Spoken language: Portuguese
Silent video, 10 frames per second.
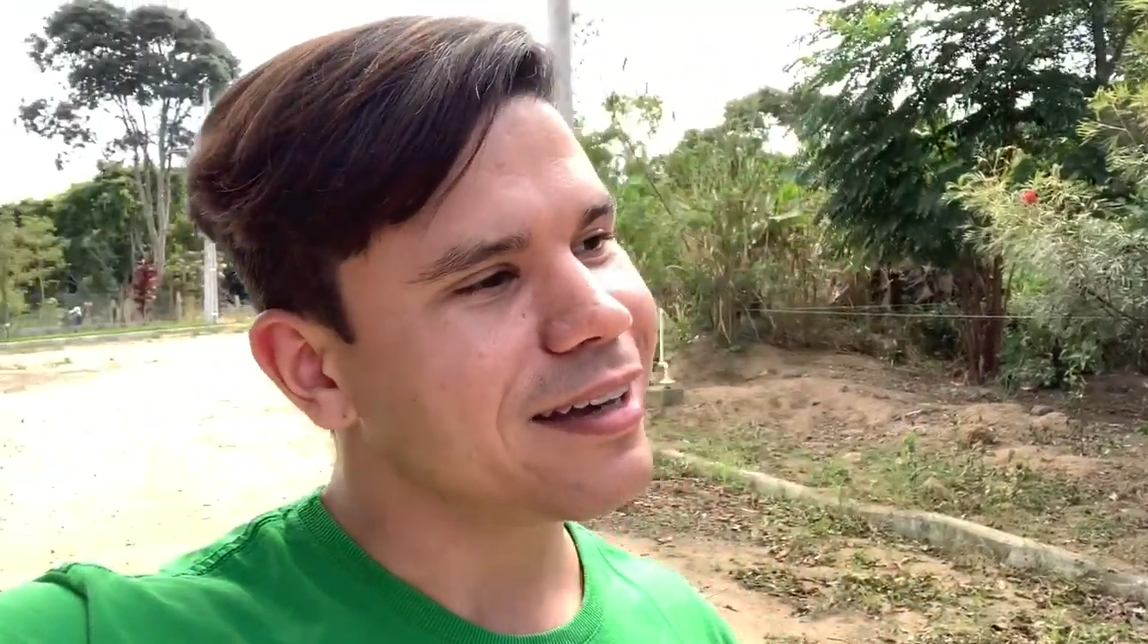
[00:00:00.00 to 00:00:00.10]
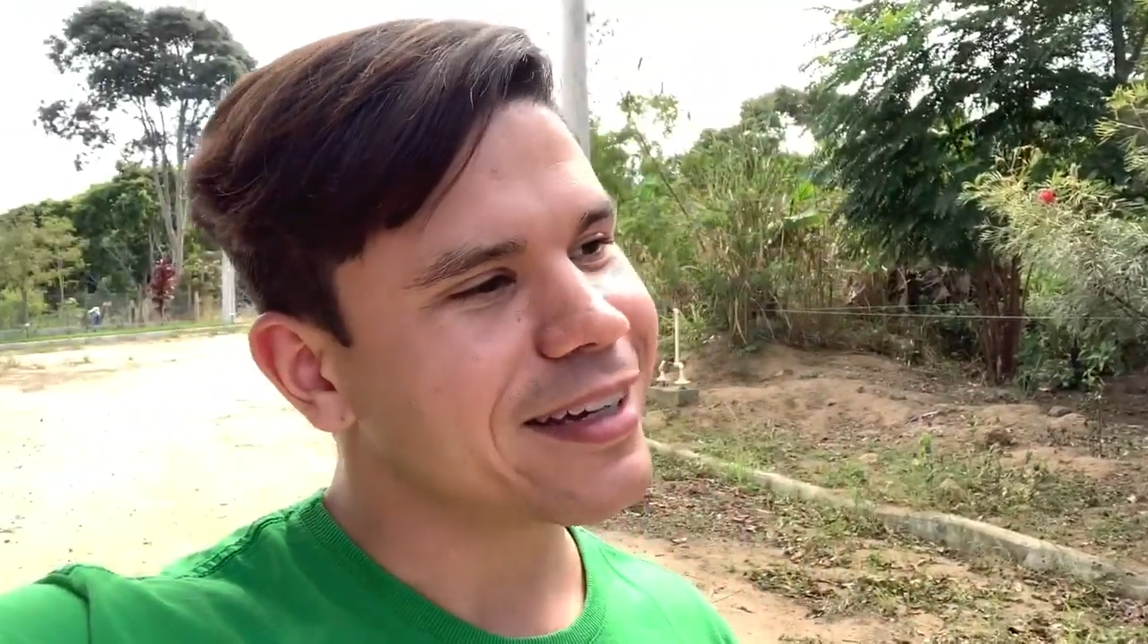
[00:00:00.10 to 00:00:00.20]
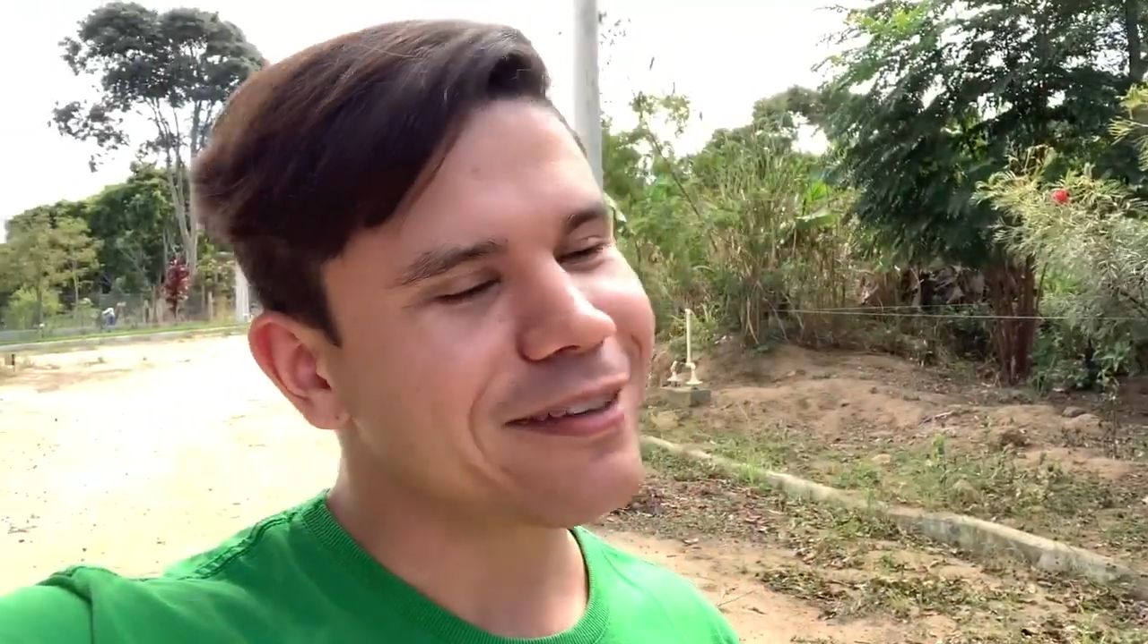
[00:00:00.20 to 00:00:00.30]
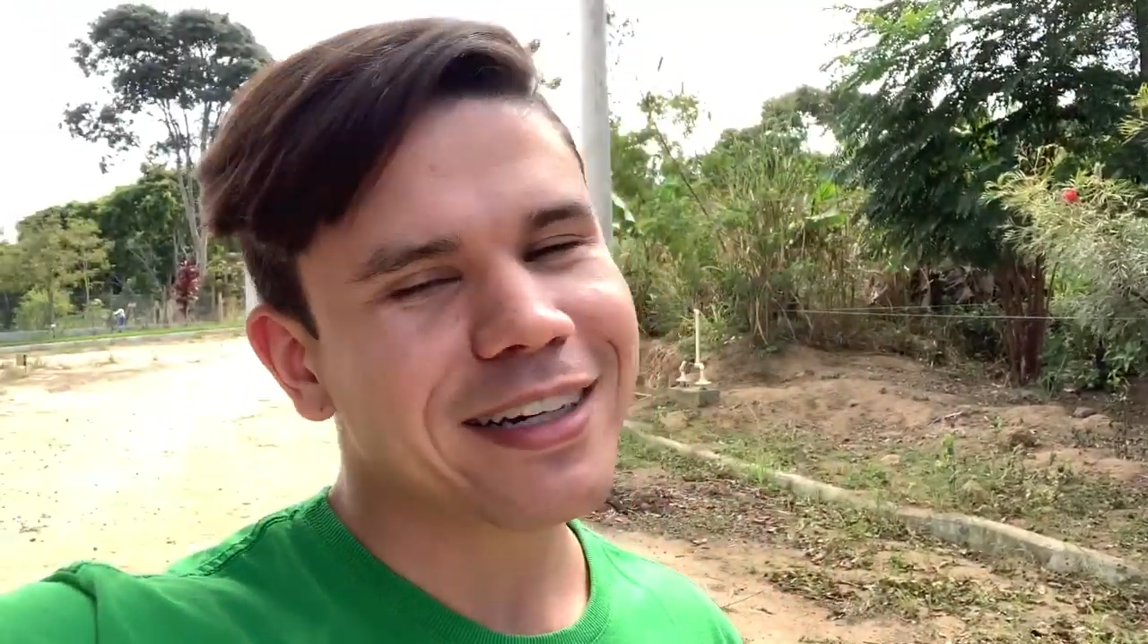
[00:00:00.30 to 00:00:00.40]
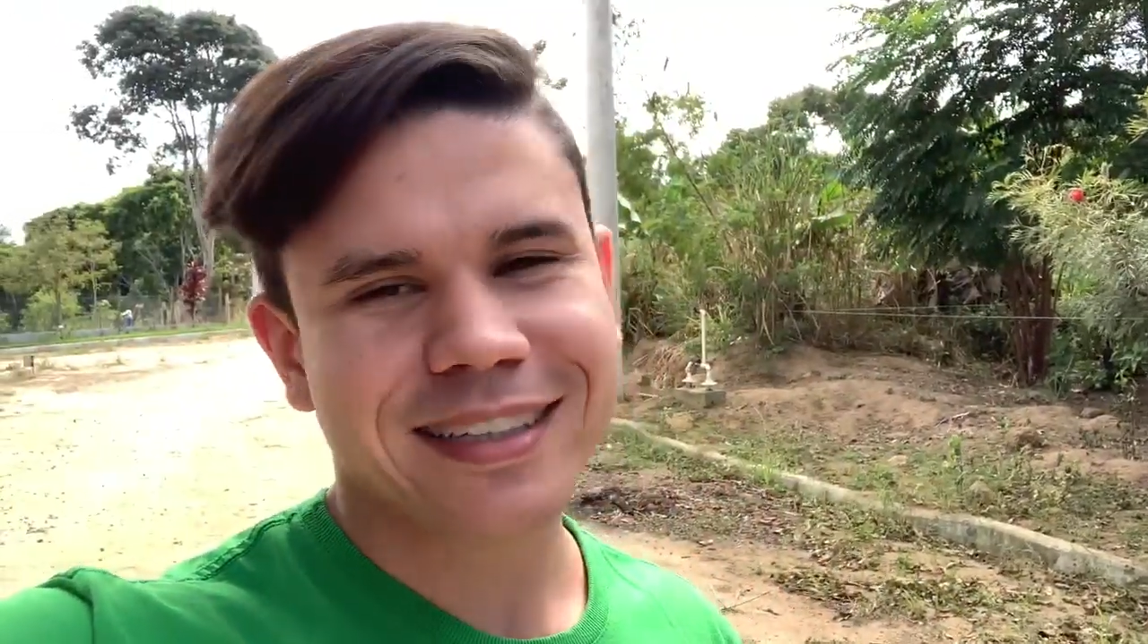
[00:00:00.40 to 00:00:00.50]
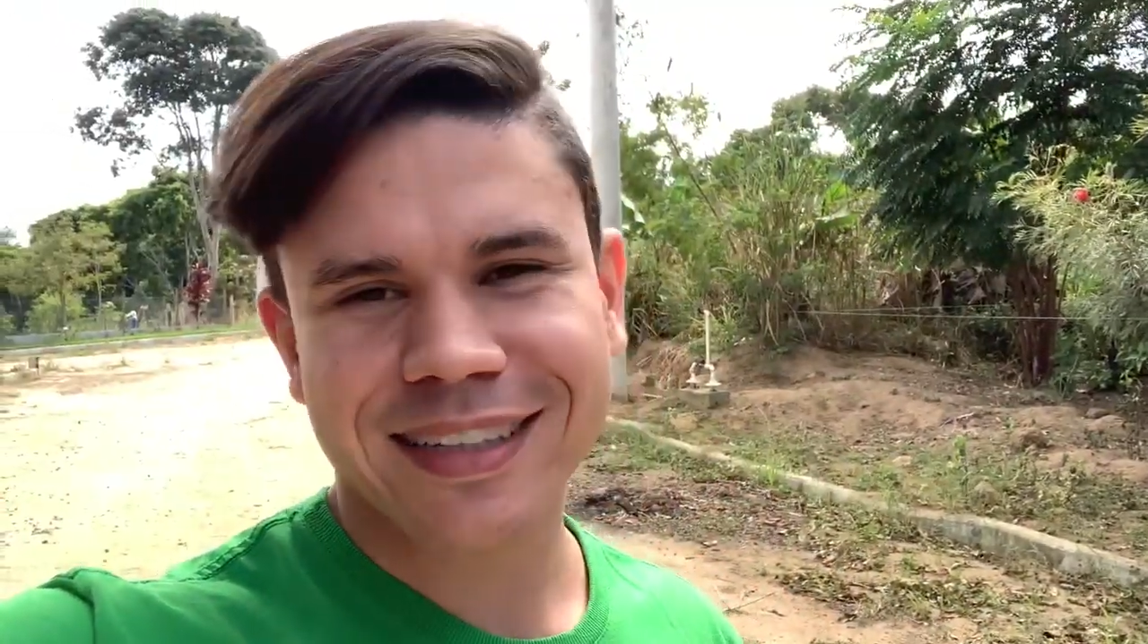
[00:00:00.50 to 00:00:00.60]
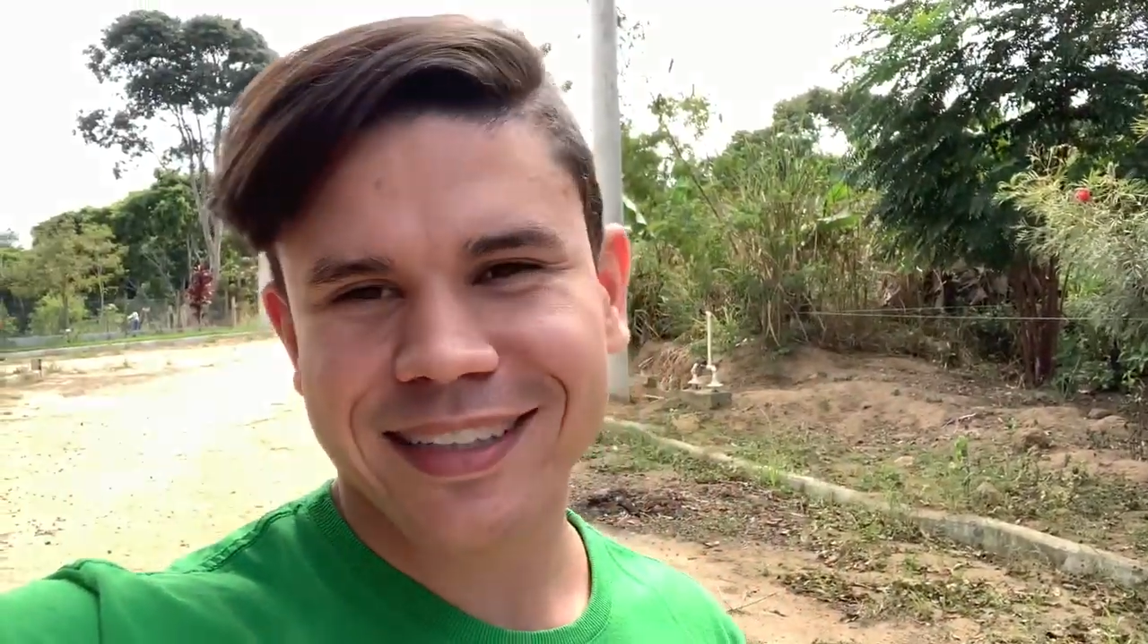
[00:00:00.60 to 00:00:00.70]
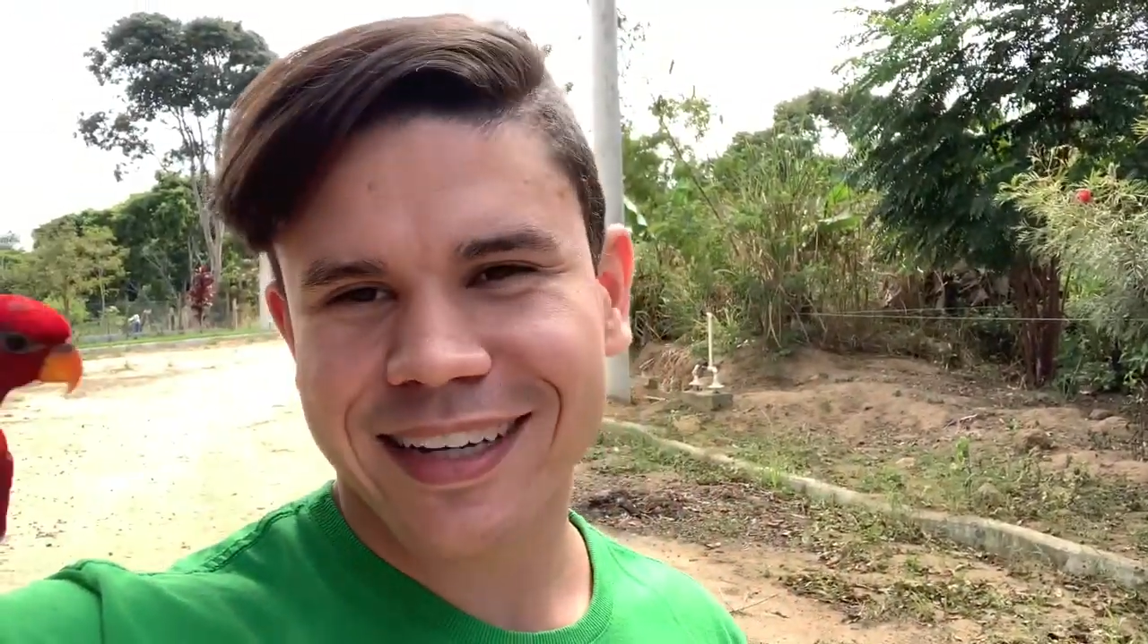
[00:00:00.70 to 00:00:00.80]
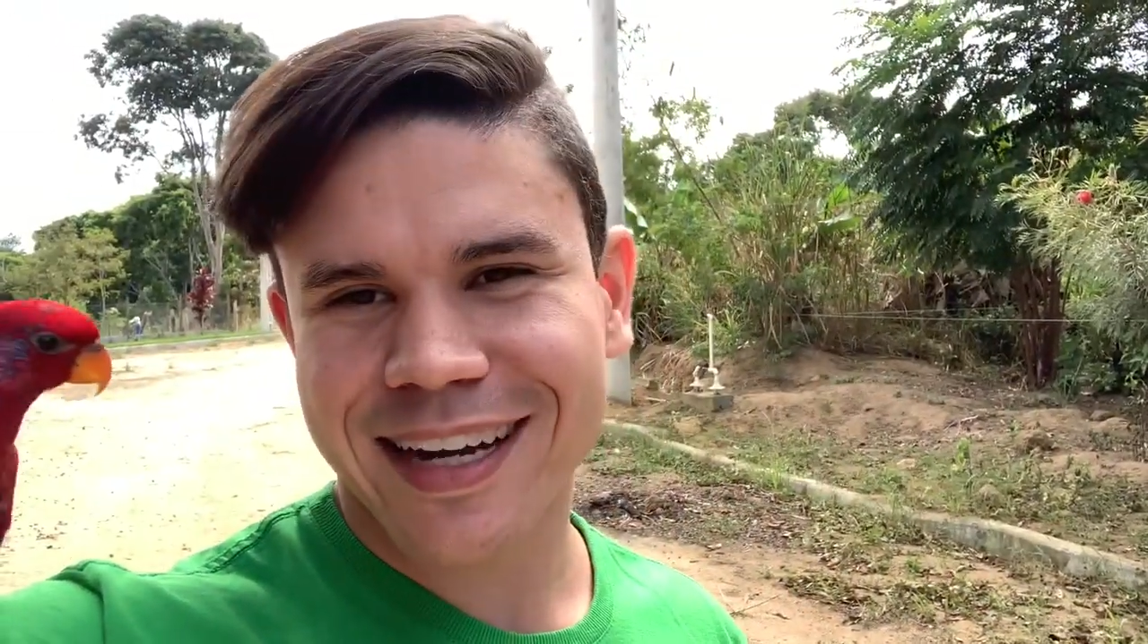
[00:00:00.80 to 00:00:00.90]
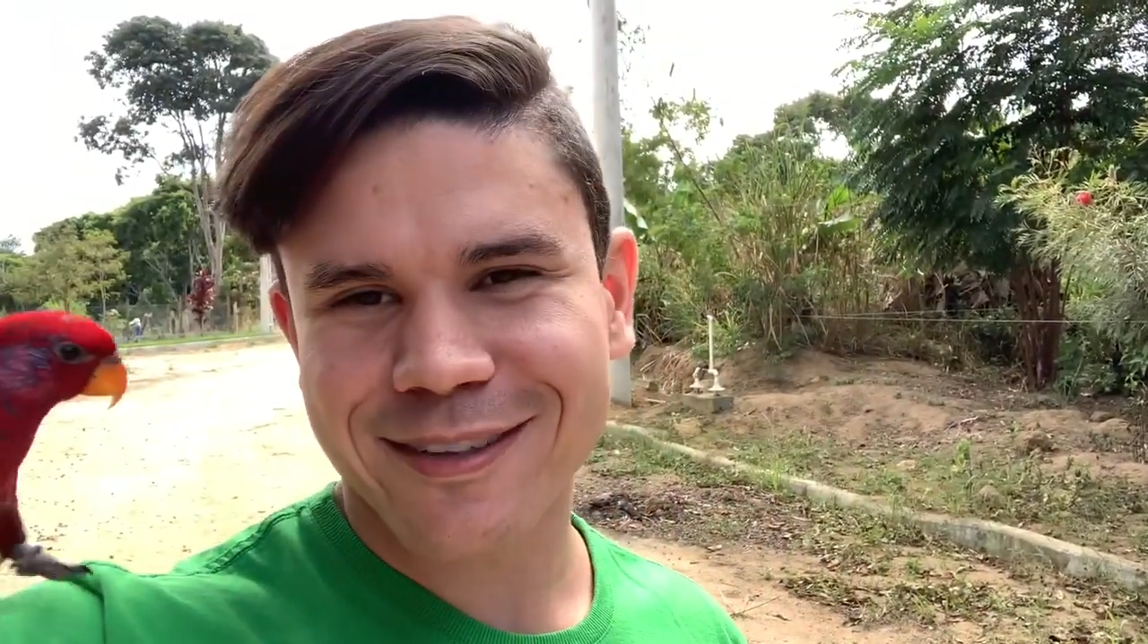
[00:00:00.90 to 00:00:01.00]
e vai ser
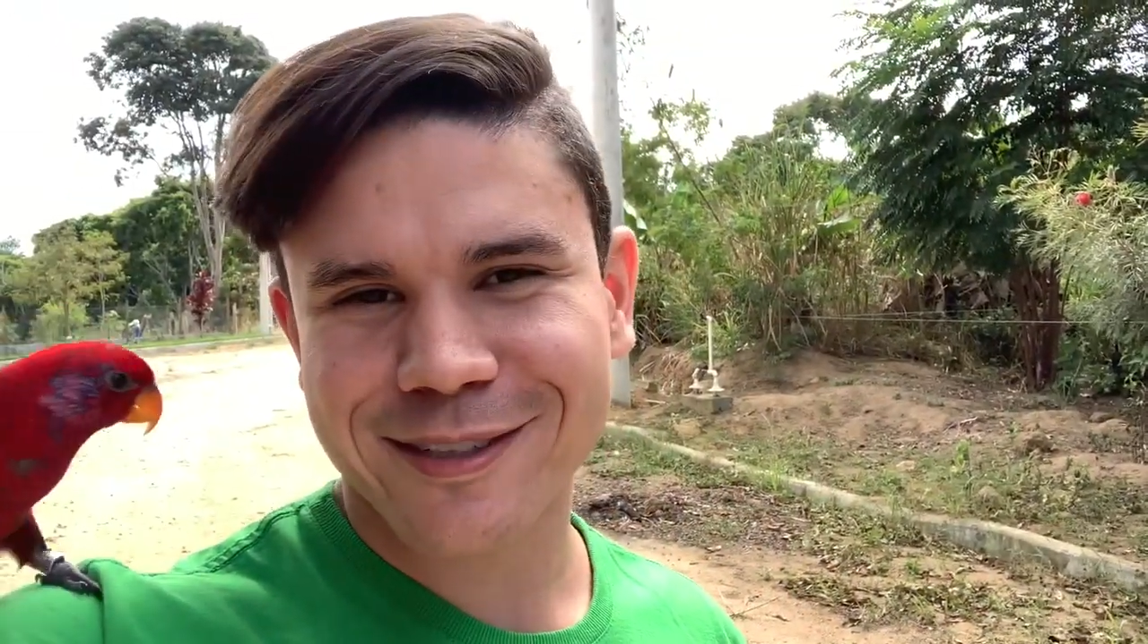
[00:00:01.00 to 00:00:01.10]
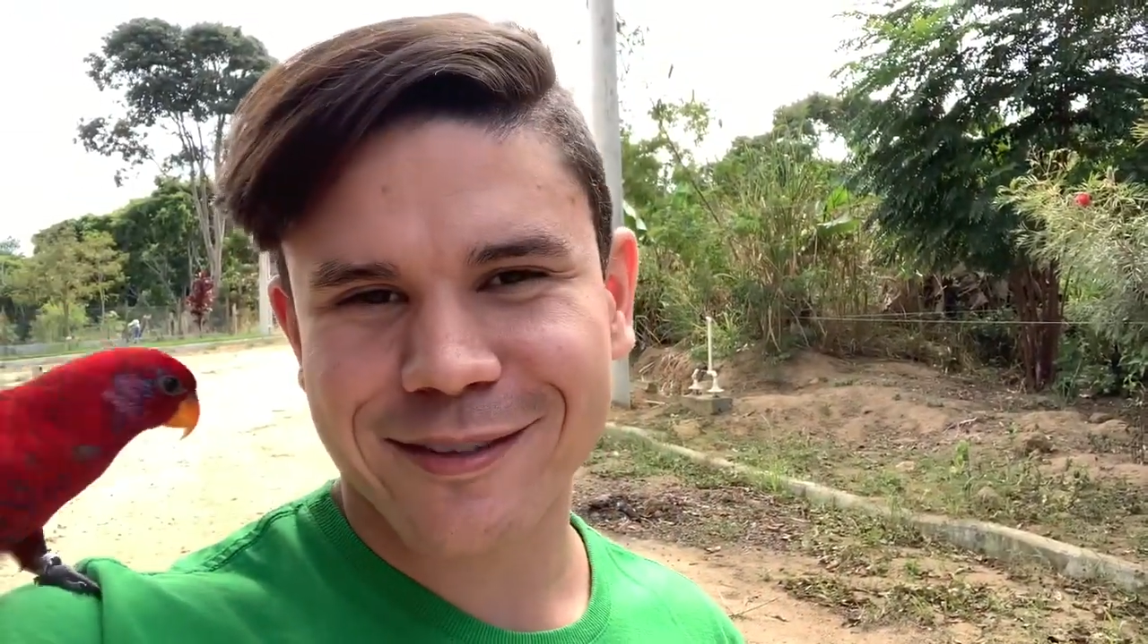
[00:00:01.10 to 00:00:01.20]
cercado